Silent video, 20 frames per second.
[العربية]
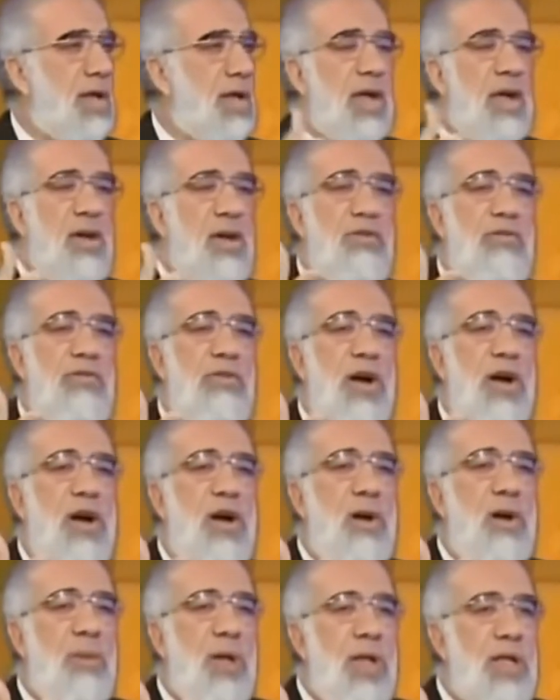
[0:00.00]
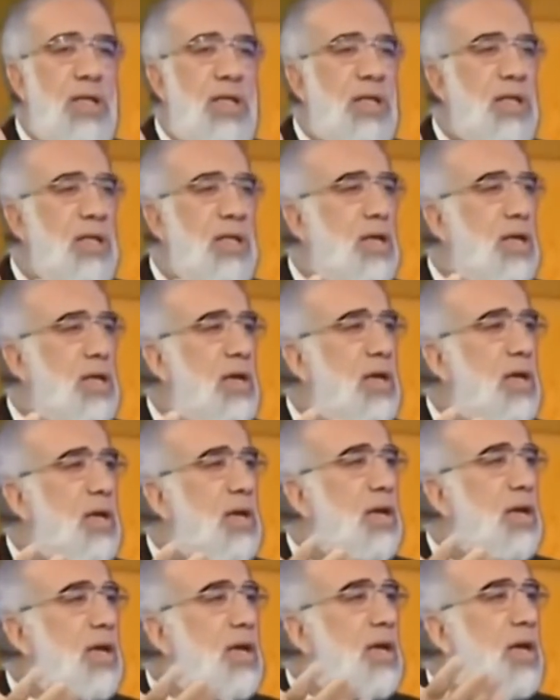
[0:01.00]
فقابلتني
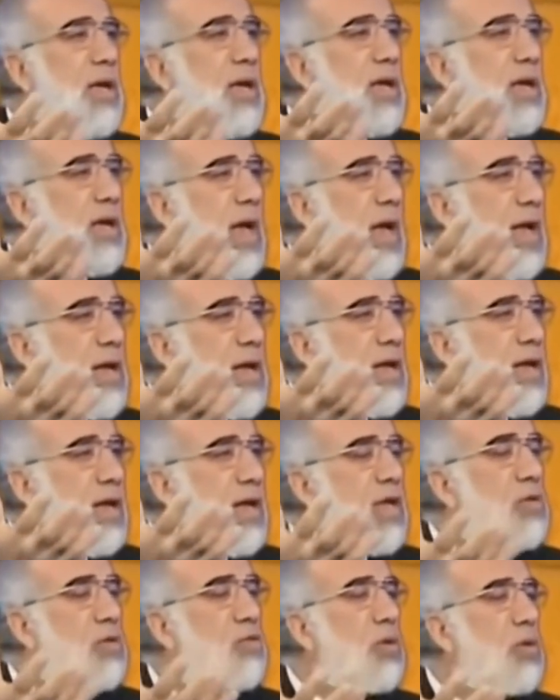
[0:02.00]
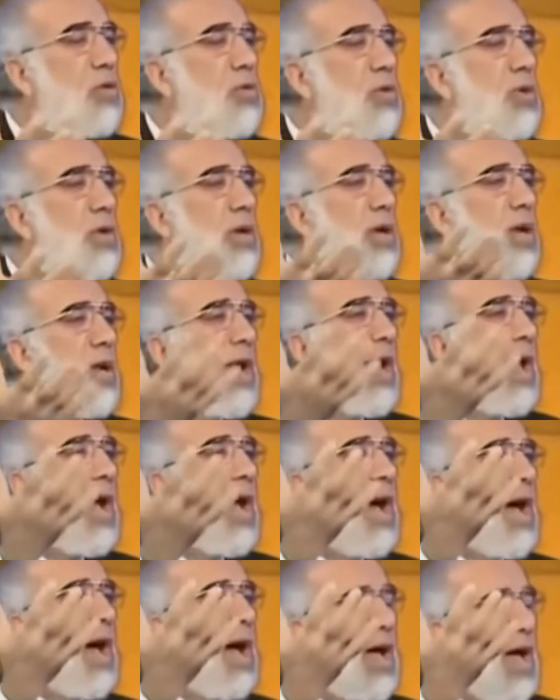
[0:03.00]
يعني نسوه
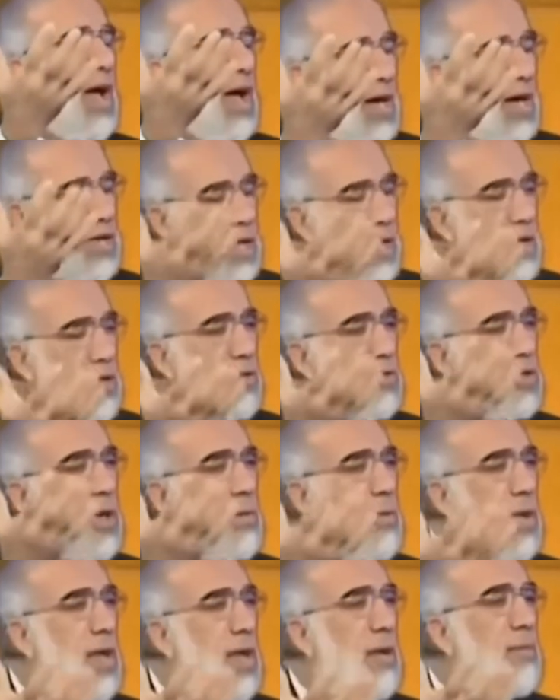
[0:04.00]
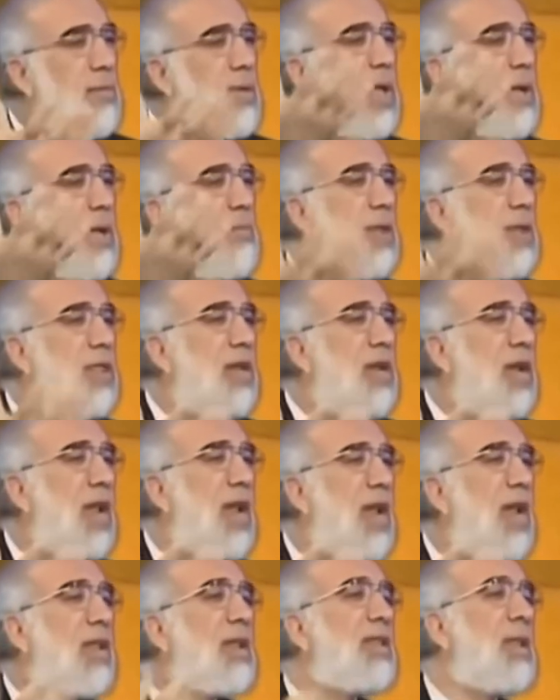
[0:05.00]
اشد جمالا من البدر ليله
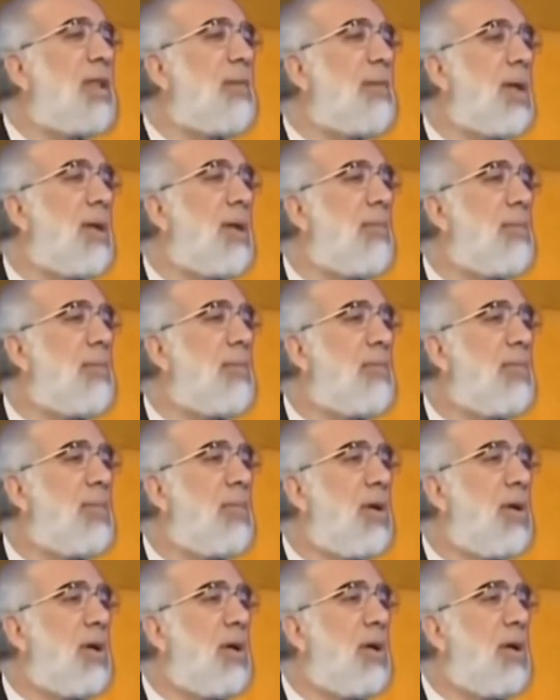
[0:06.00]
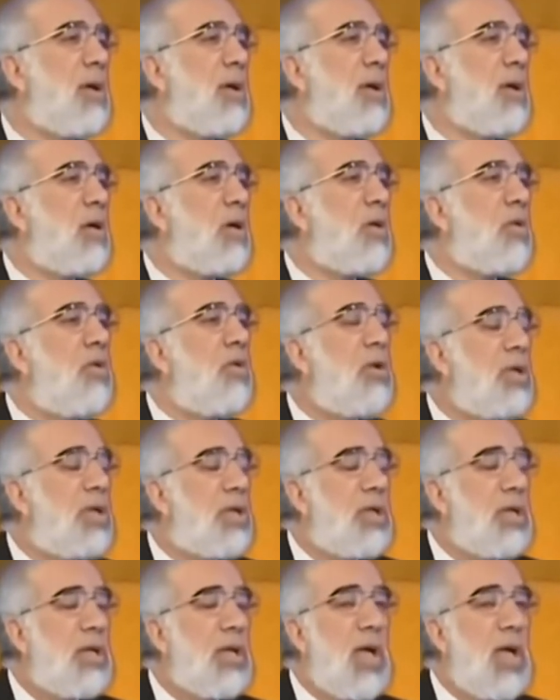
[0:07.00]
التمام قلت
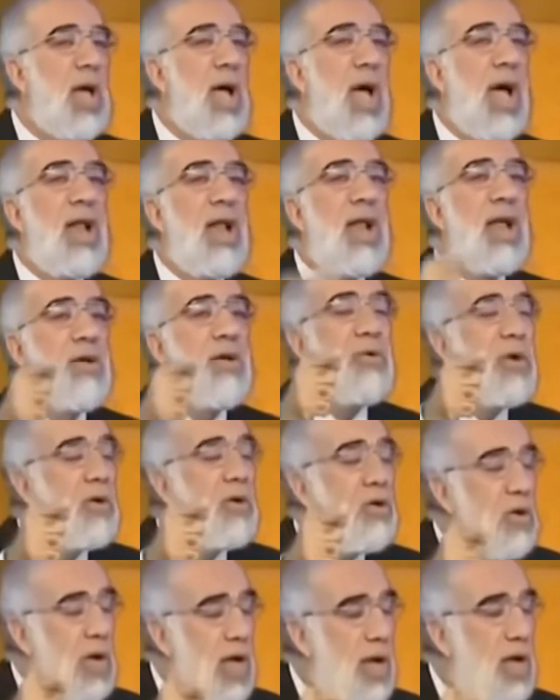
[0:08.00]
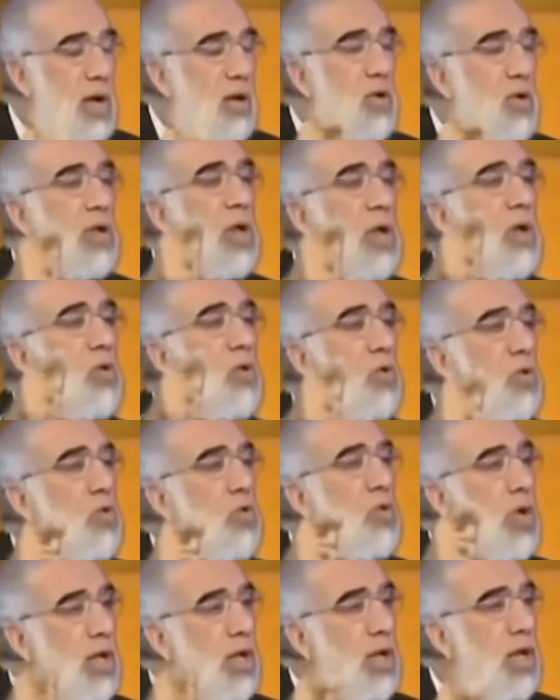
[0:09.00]
هل هؤلاء هن الحور
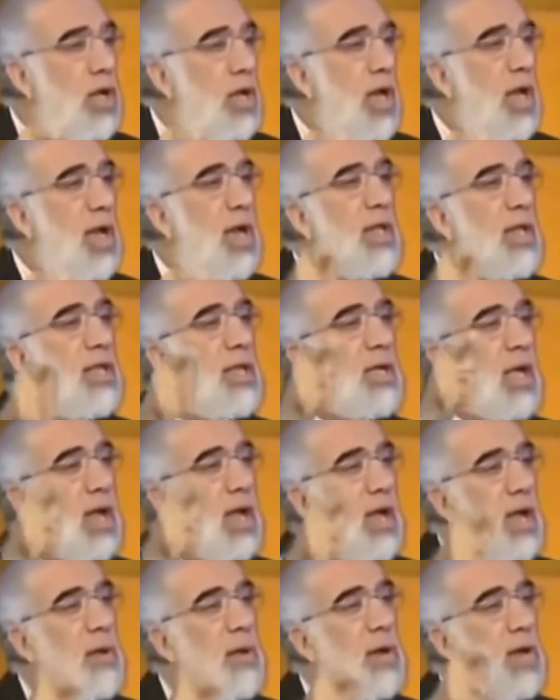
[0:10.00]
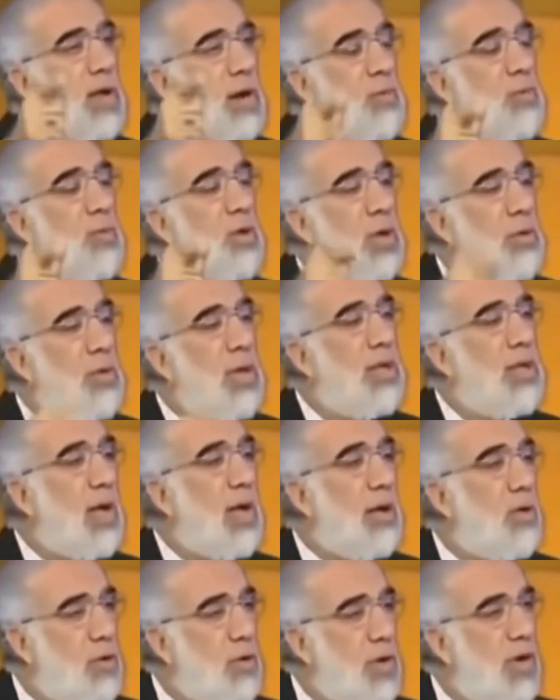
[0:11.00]
العين التي كلمنا رب العباد عنهن
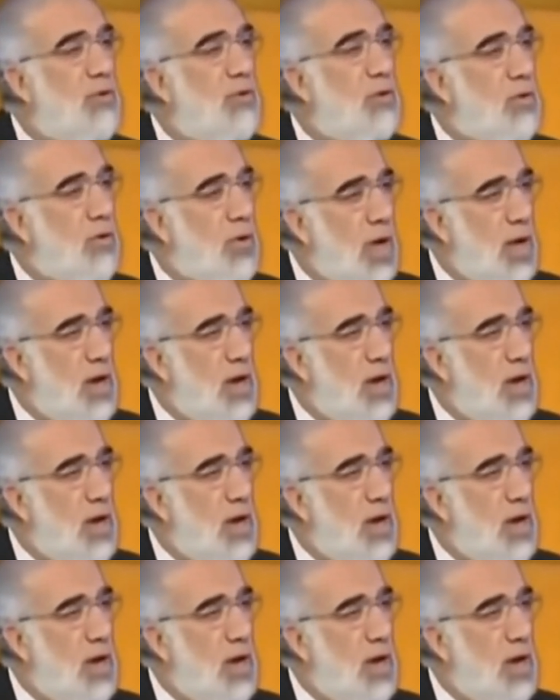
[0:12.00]
في القران